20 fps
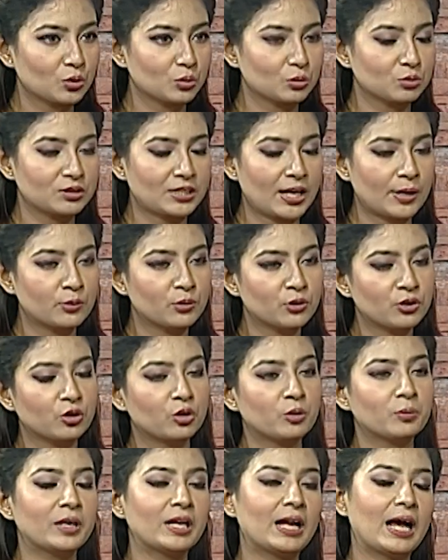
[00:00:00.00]
তো চারু
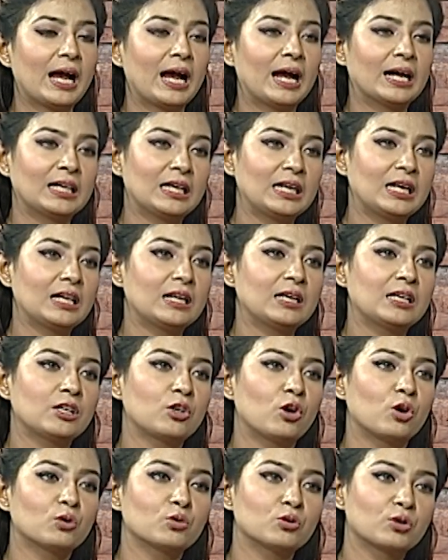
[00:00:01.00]
নিরমের আগে কি
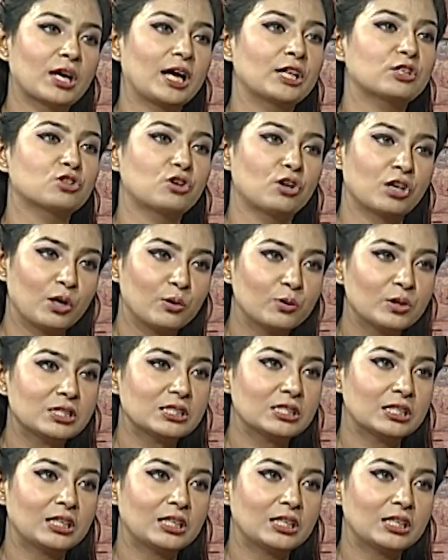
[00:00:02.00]
কখনো কাজ করা হয়েছে